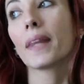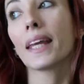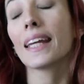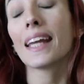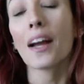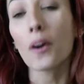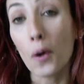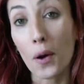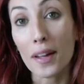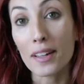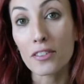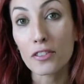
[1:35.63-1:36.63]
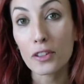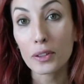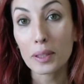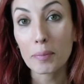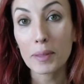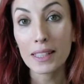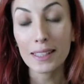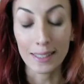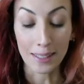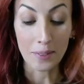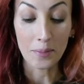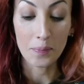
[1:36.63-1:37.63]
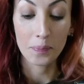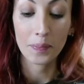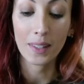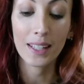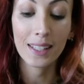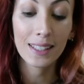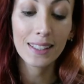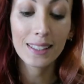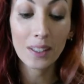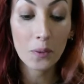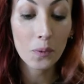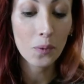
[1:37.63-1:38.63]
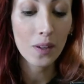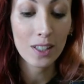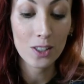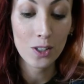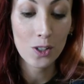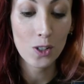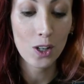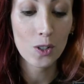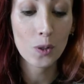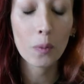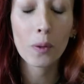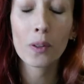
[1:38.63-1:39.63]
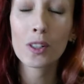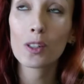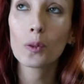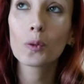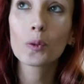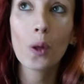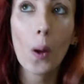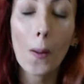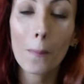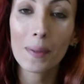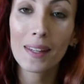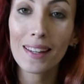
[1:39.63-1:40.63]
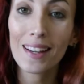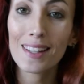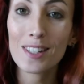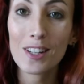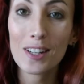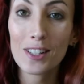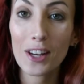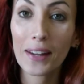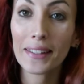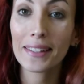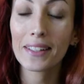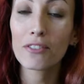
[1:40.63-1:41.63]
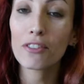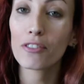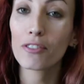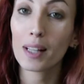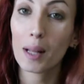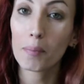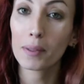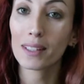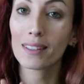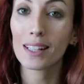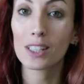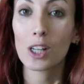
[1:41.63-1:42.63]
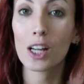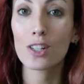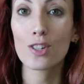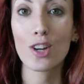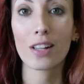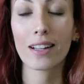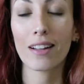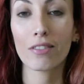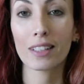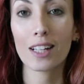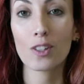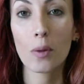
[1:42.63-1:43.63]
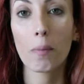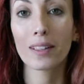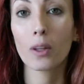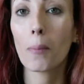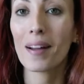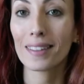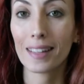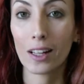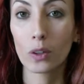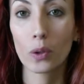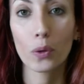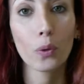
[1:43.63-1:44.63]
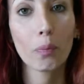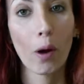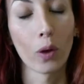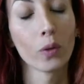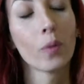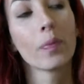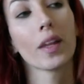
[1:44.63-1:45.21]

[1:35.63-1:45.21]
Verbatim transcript: E agora vem outra menininha. Então a gente já descobriu, o nome a gente ainda não vai falar, porque a, gente ainda na verdade não bateu o martelo, eu e o Paulo.